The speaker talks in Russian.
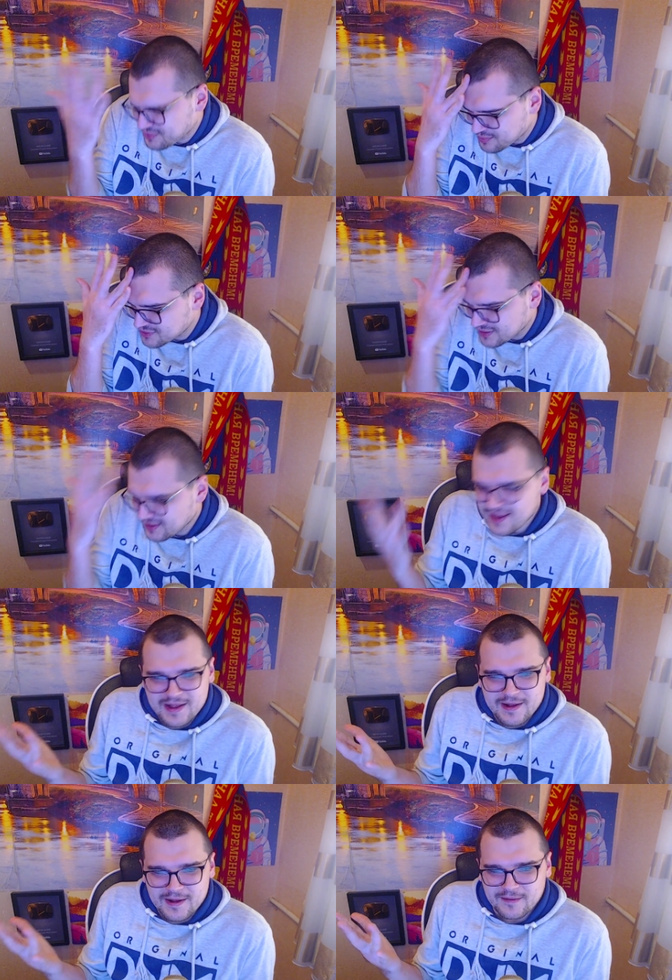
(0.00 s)
Просто...
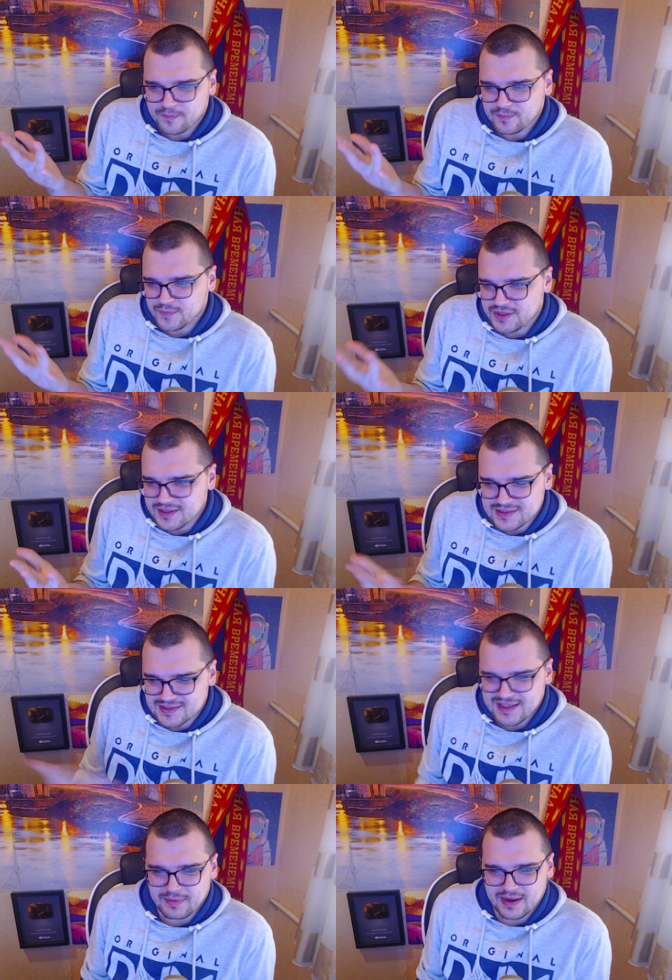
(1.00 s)

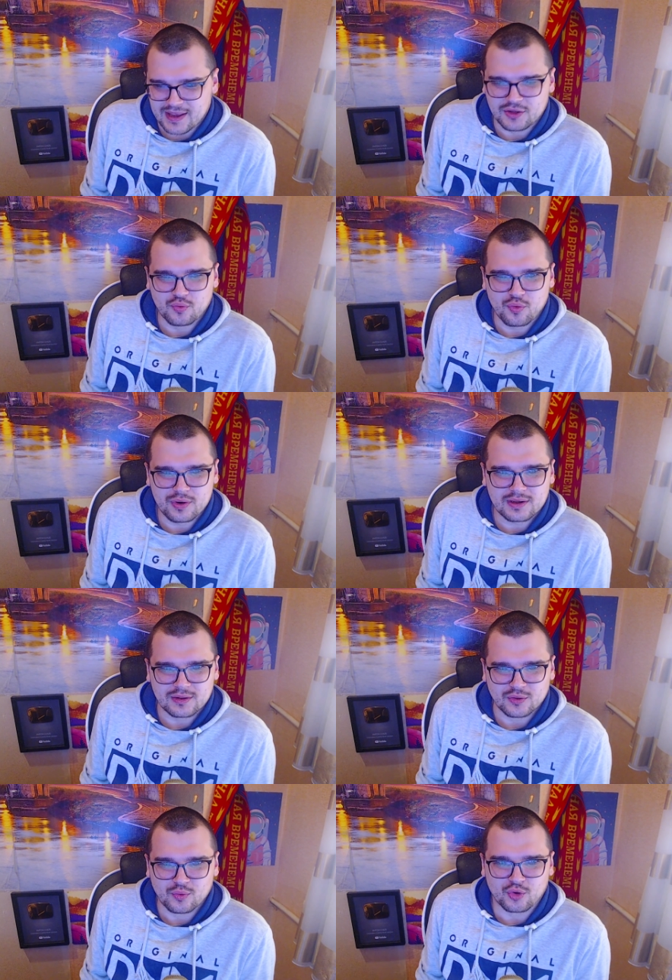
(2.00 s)
Единственная моя теория,
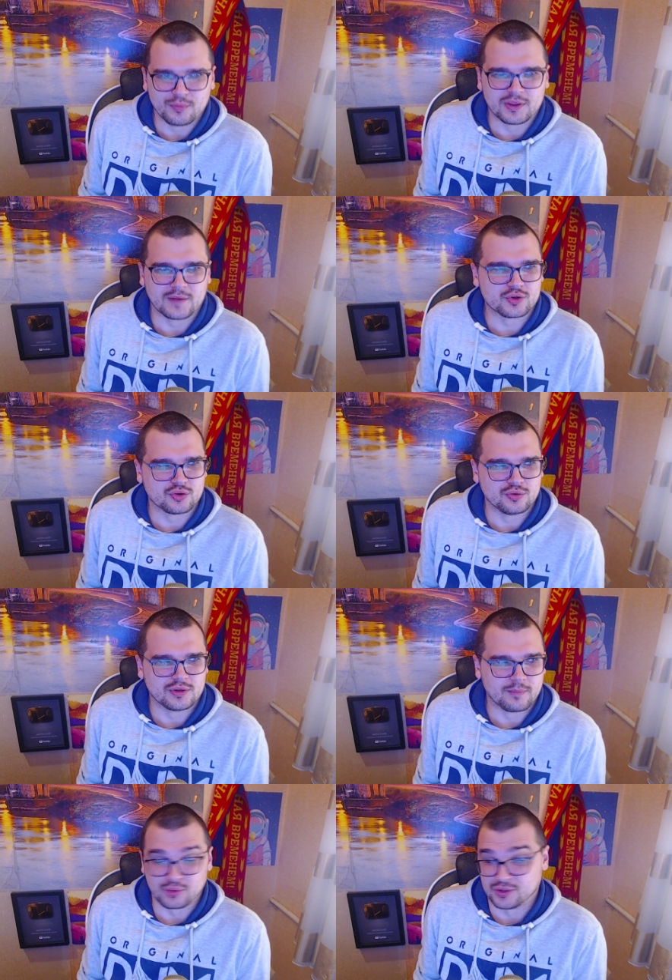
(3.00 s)
ну, кроме того, что это
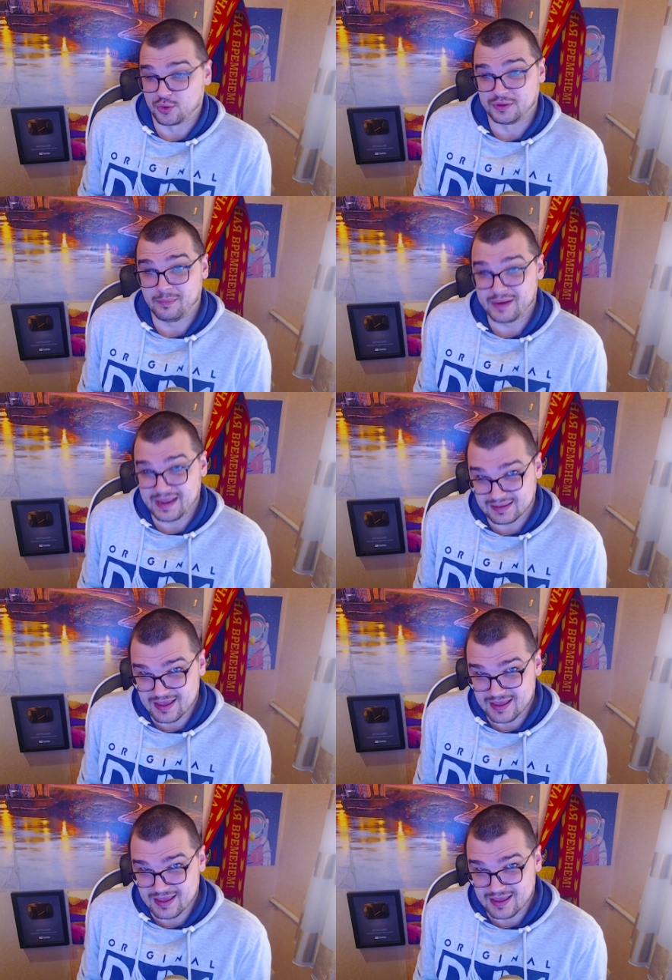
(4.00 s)
просто какой-то бред,